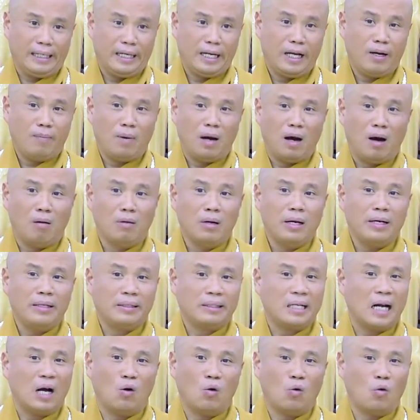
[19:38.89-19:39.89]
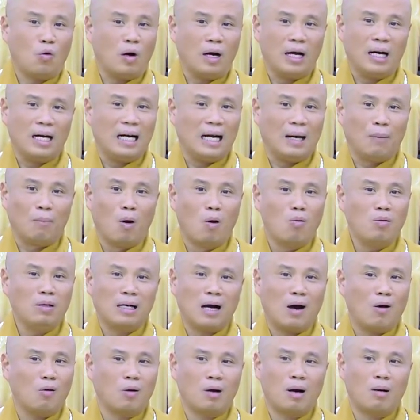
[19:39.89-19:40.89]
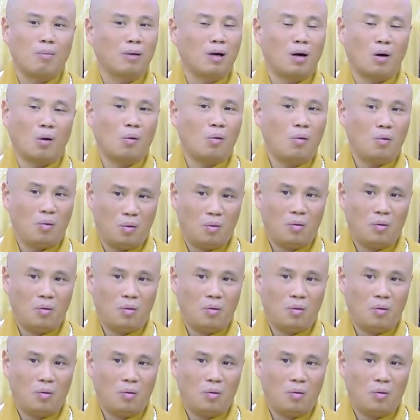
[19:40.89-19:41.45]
nếu mà không hít sâu á, là 4 câu không đủ.